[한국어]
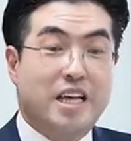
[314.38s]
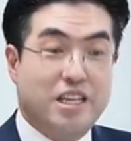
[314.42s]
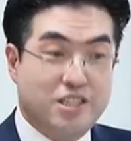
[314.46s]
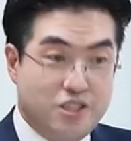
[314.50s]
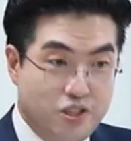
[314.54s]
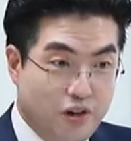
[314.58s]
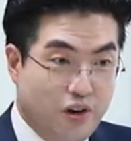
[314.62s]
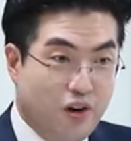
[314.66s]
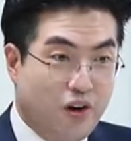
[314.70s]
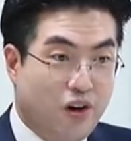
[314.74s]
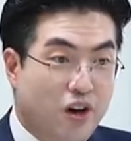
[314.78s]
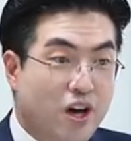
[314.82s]

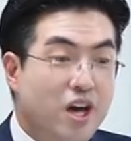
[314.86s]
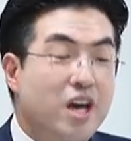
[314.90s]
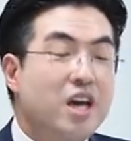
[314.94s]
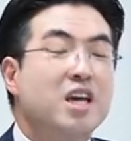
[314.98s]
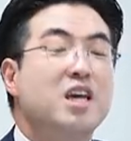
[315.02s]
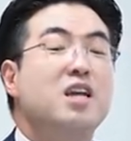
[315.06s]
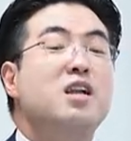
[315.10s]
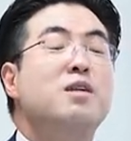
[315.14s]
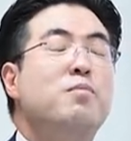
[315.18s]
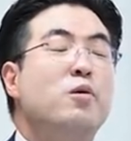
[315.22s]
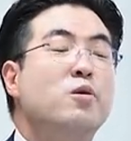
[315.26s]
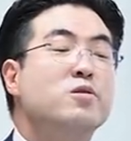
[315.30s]
되지
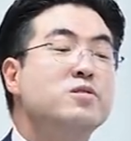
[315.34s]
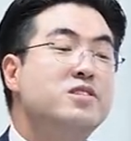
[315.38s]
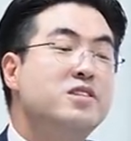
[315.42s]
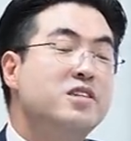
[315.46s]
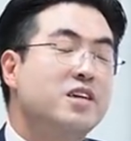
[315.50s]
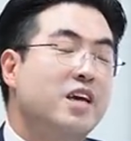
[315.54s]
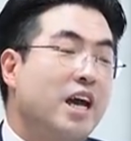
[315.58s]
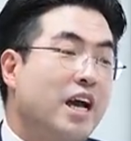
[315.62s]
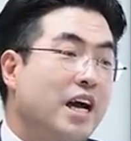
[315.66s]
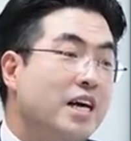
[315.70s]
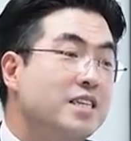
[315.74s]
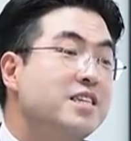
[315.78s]
일본
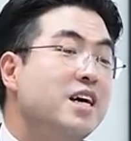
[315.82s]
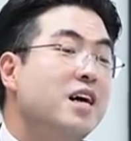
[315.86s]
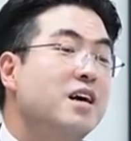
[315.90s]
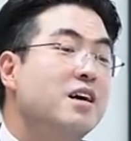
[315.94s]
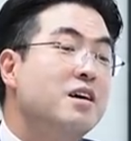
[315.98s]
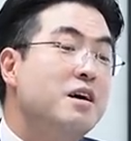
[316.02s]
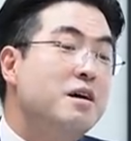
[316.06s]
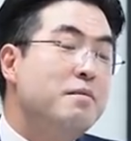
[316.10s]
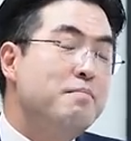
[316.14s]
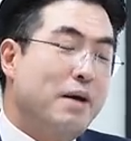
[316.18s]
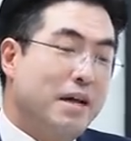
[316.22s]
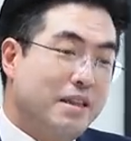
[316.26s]
측에
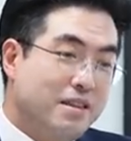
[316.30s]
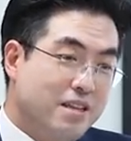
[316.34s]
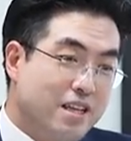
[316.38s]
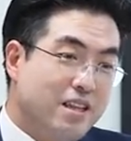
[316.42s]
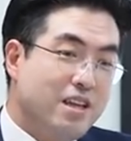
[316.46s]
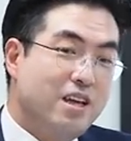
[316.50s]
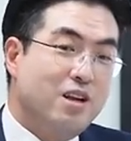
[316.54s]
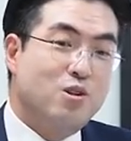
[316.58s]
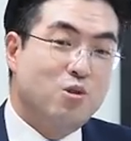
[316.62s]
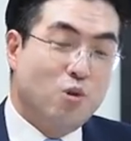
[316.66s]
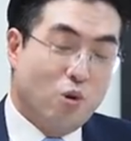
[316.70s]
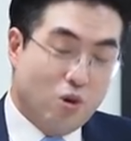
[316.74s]
가장
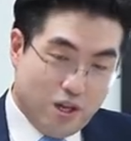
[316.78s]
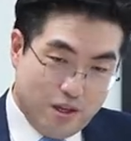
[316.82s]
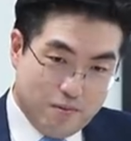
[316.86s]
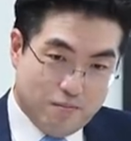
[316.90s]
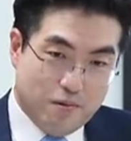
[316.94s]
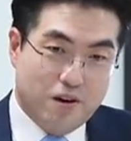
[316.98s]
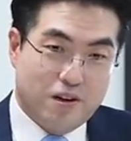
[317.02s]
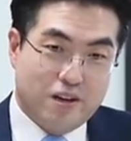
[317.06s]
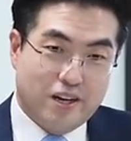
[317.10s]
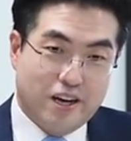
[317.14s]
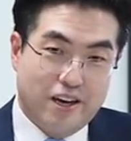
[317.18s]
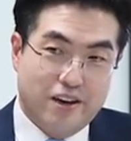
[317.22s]
반대되는 논리
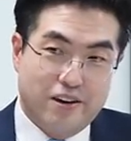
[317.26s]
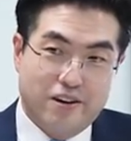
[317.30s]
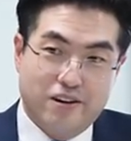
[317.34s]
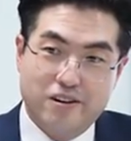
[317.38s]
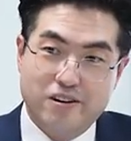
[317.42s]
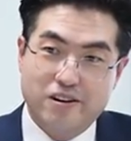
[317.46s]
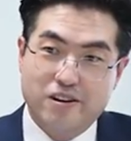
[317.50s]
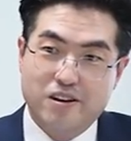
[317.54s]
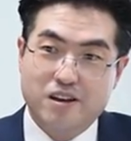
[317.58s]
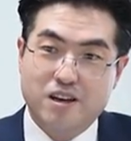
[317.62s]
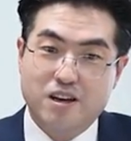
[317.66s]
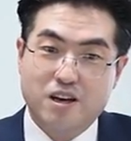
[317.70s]
뭘까요?
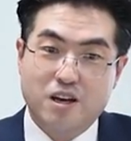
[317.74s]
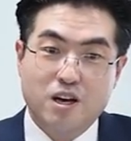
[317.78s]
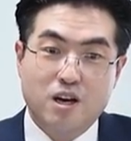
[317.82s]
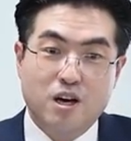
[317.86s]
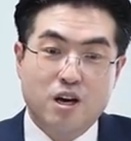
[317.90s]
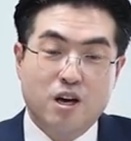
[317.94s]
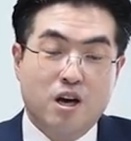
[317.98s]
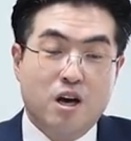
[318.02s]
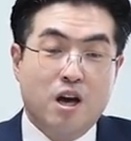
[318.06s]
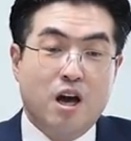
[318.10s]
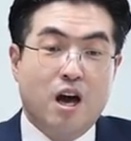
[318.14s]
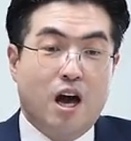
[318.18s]

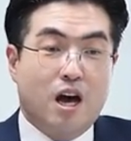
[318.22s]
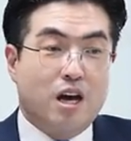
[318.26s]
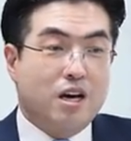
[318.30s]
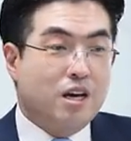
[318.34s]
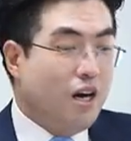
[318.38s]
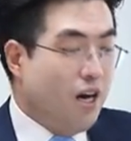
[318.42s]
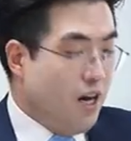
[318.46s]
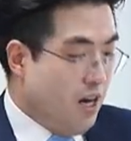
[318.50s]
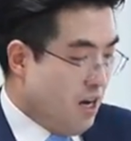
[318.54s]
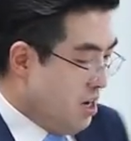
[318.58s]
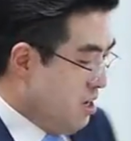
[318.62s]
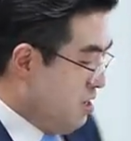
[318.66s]

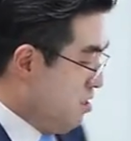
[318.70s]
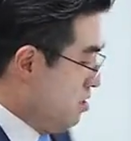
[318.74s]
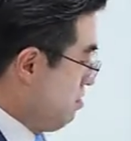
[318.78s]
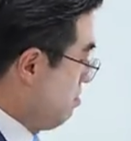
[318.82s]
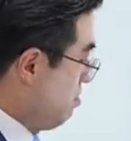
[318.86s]
아까